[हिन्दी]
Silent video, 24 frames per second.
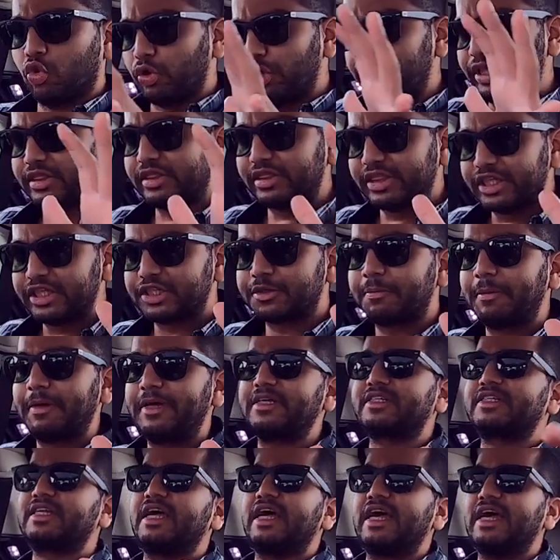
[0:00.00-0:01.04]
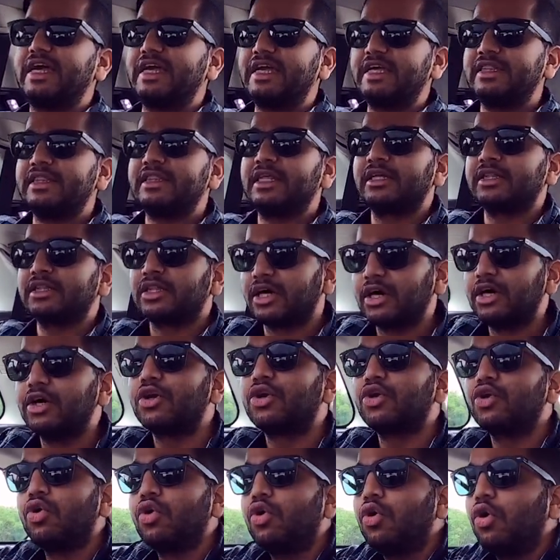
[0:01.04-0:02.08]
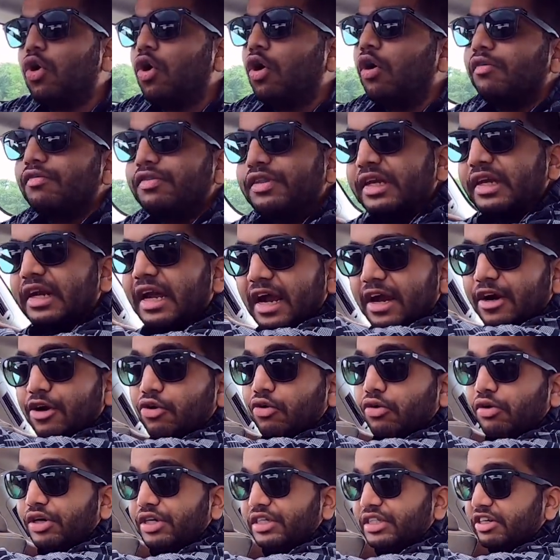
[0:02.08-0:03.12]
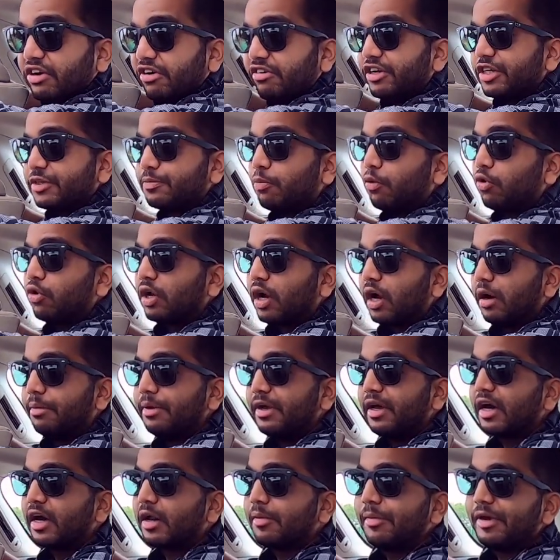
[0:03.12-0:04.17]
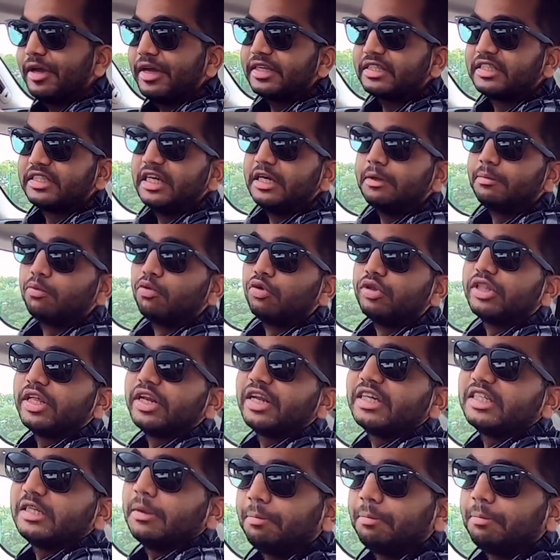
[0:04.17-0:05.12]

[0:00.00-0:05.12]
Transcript: तो इतनी स्पेस है इन द थर्ड रो ऑफ द लैंड रोवर डिस्कवरी स्पोर्ट अभी अगर मैं ये सीट पूरी तरीके